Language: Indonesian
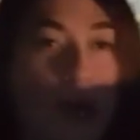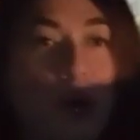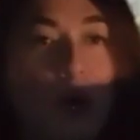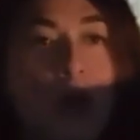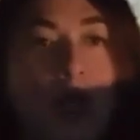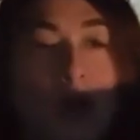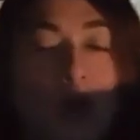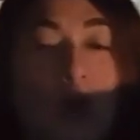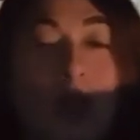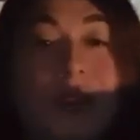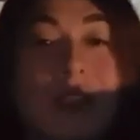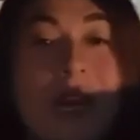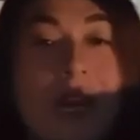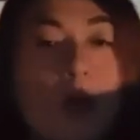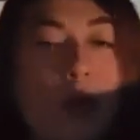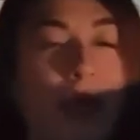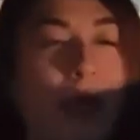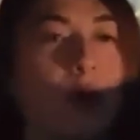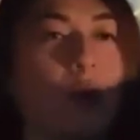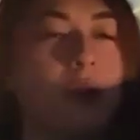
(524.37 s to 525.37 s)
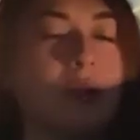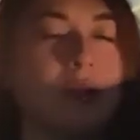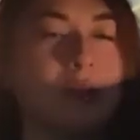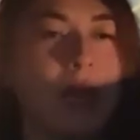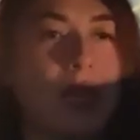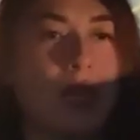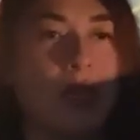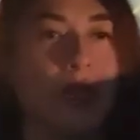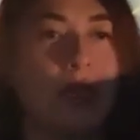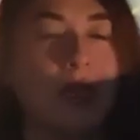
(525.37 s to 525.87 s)
pengeluaran gua terlalu hedon
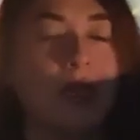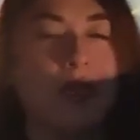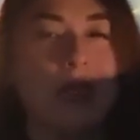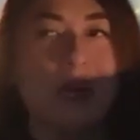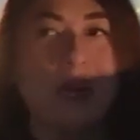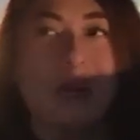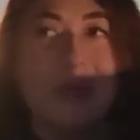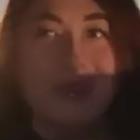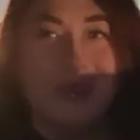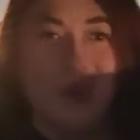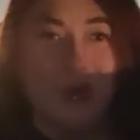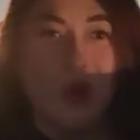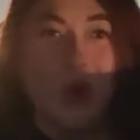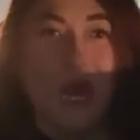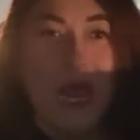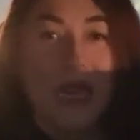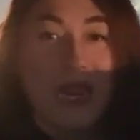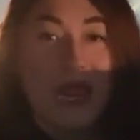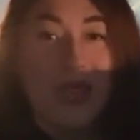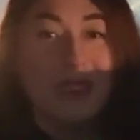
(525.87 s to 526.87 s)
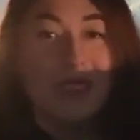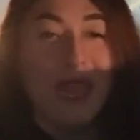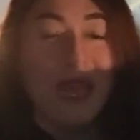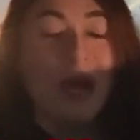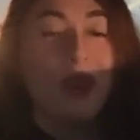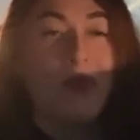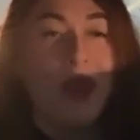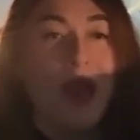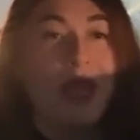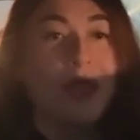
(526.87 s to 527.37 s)
say sebulan
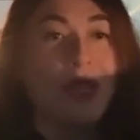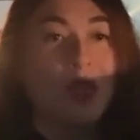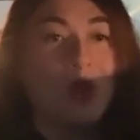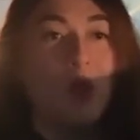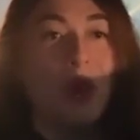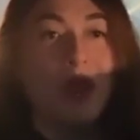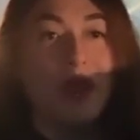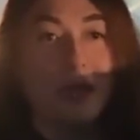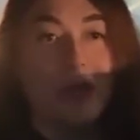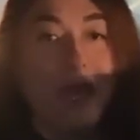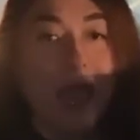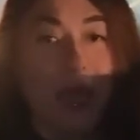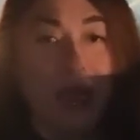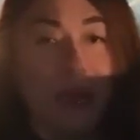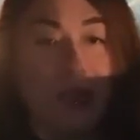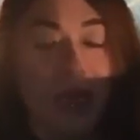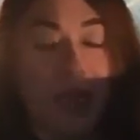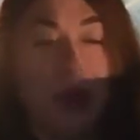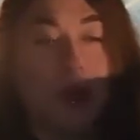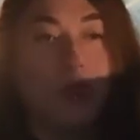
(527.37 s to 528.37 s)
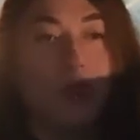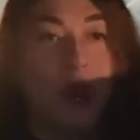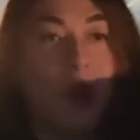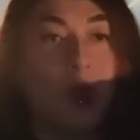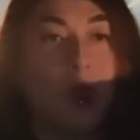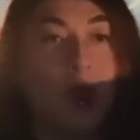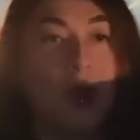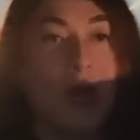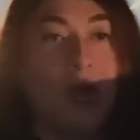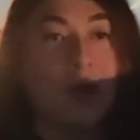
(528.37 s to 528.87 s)
aja kemarin gua lihat ya
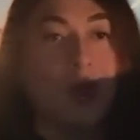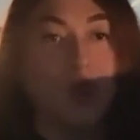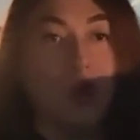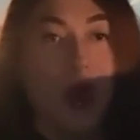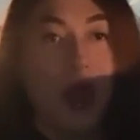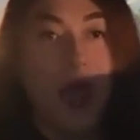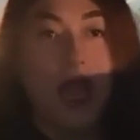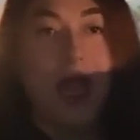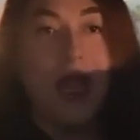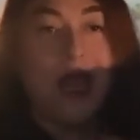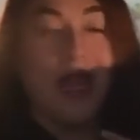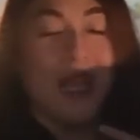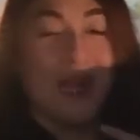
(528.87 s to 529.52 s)
pengeluaran gua